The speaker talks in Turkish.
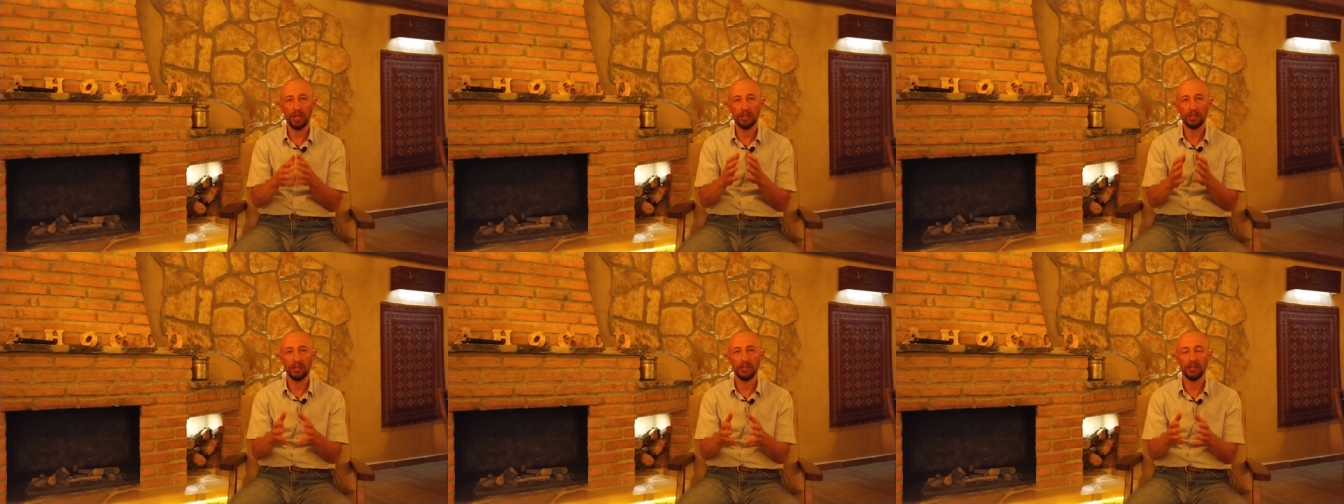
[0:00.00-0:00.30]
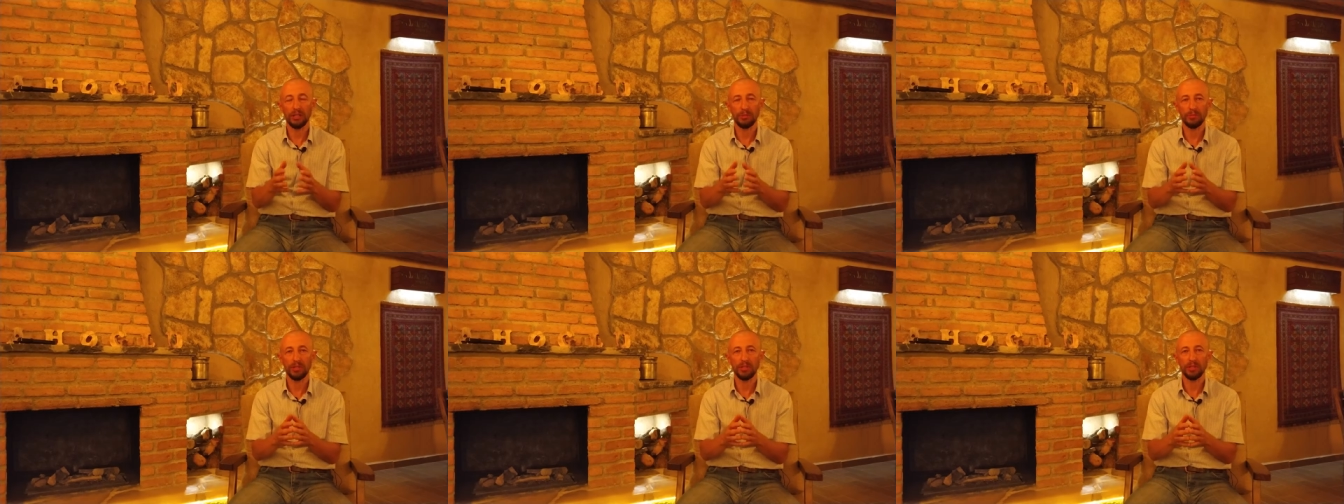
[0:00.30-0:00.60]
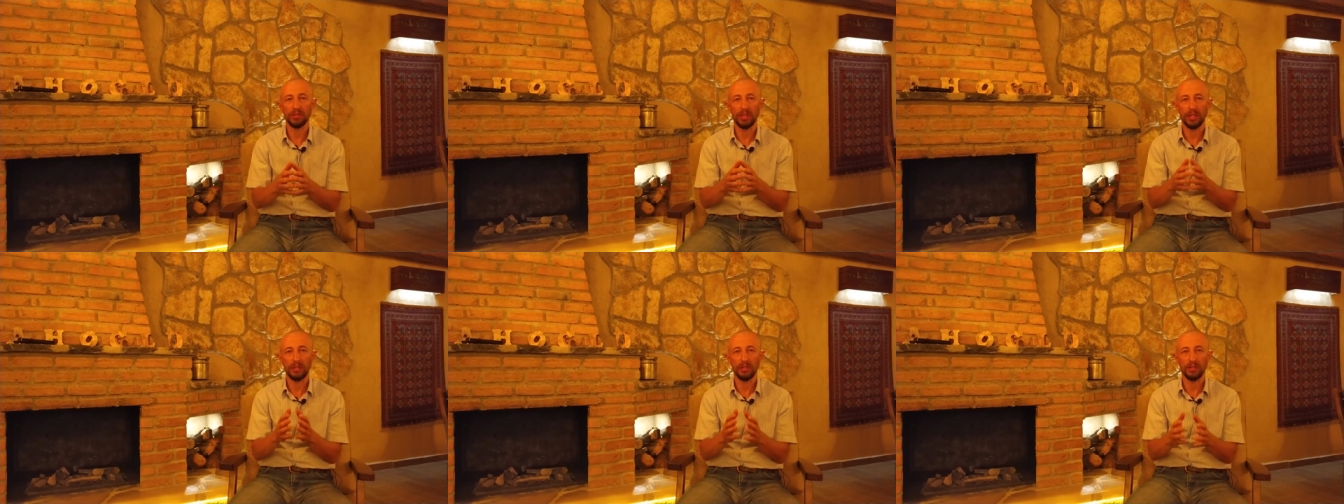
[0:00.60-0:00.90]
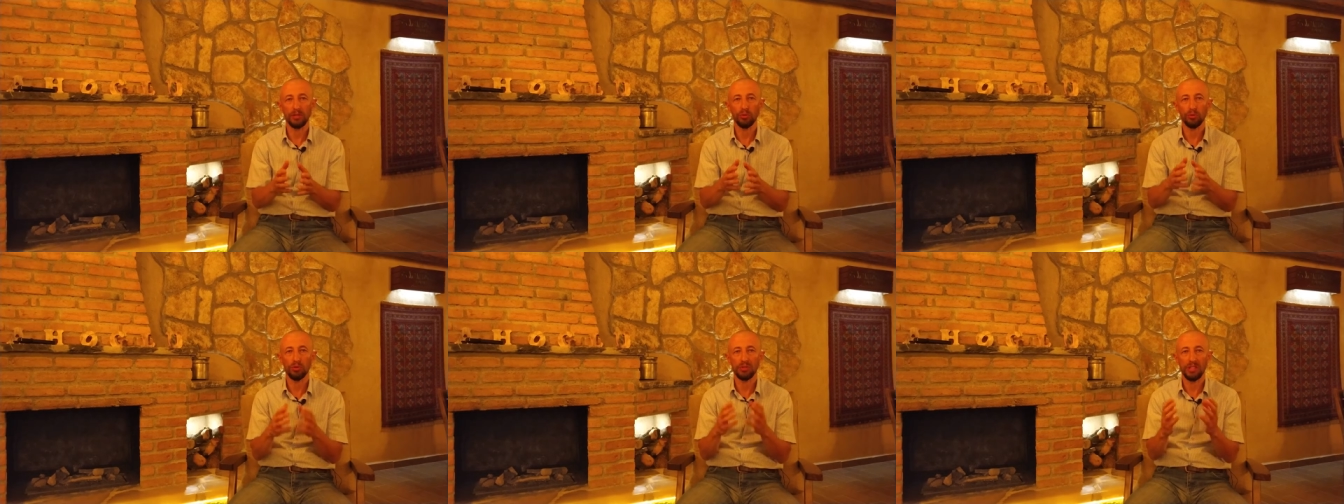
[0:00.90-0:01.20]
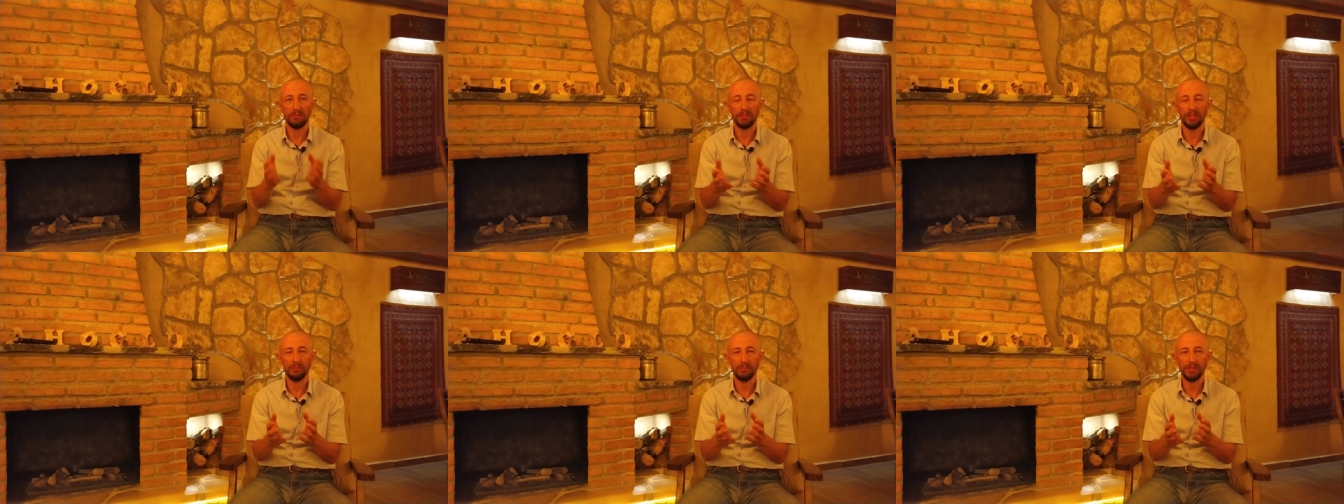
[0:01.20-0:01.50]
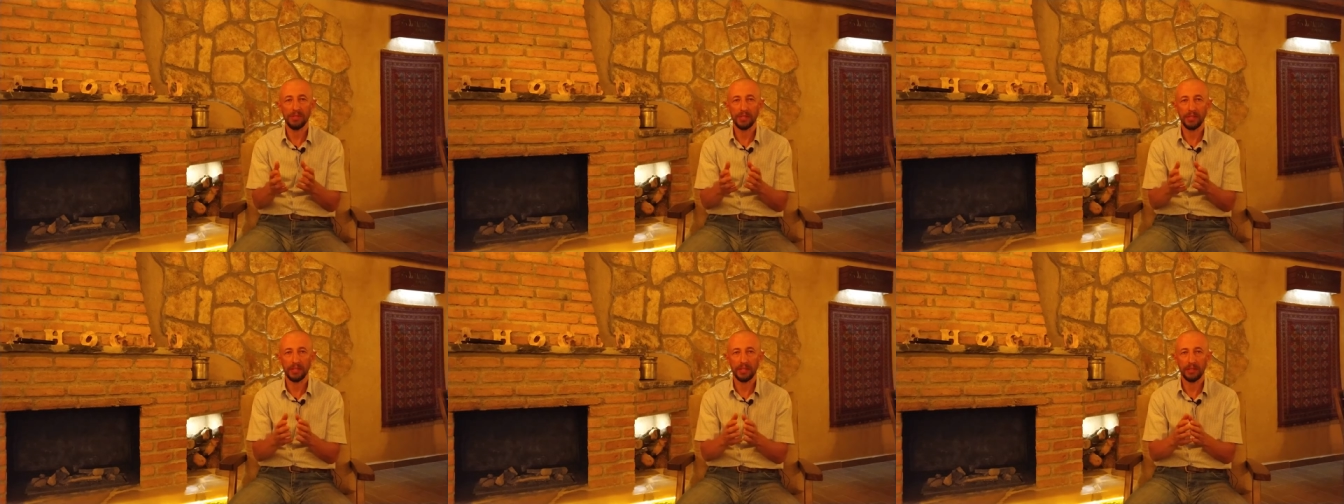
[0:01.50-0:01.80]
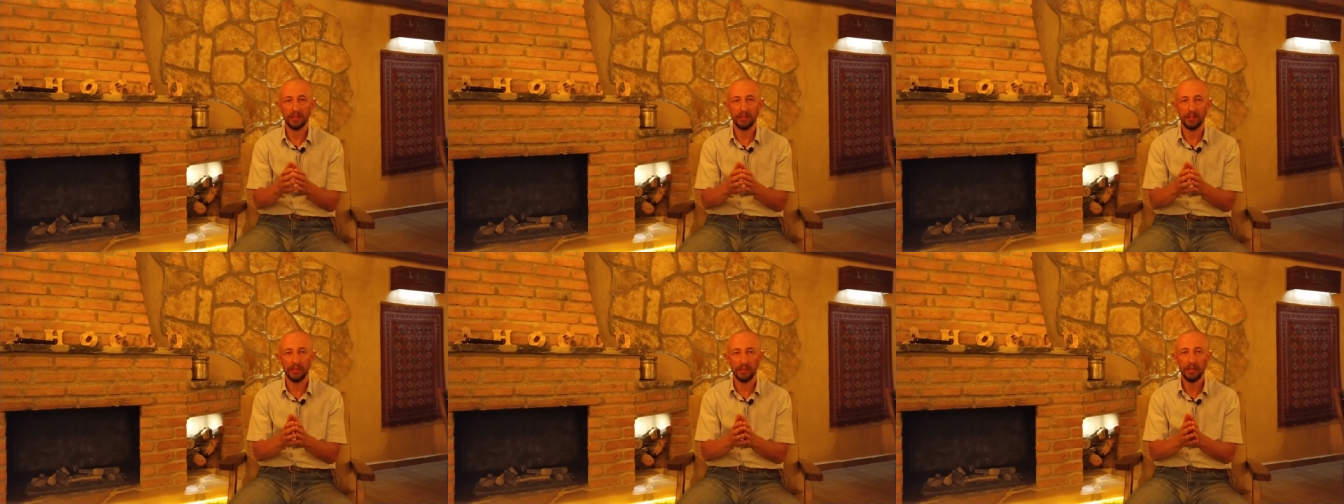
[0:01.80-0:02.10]
algılanabilir şeylerin gözlemlenmesi
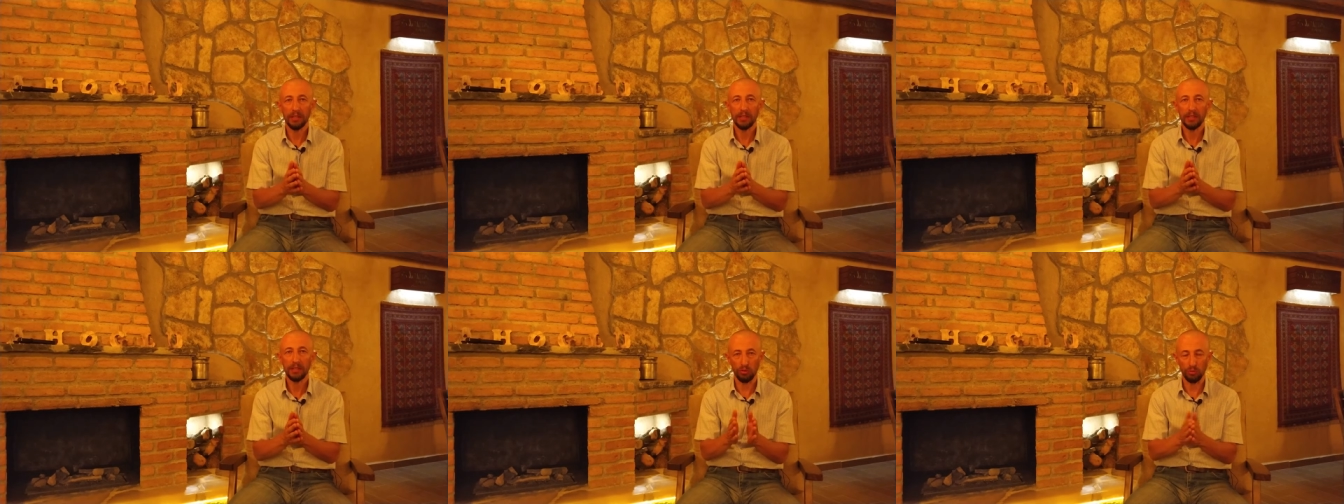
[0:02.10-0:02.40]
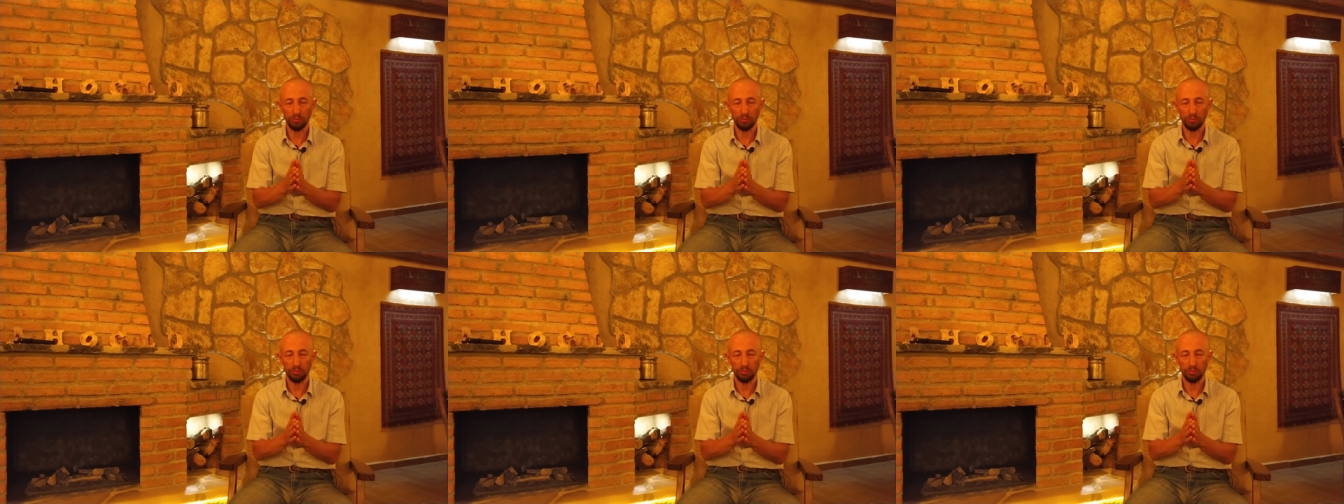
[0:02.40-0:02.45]
gerektiğini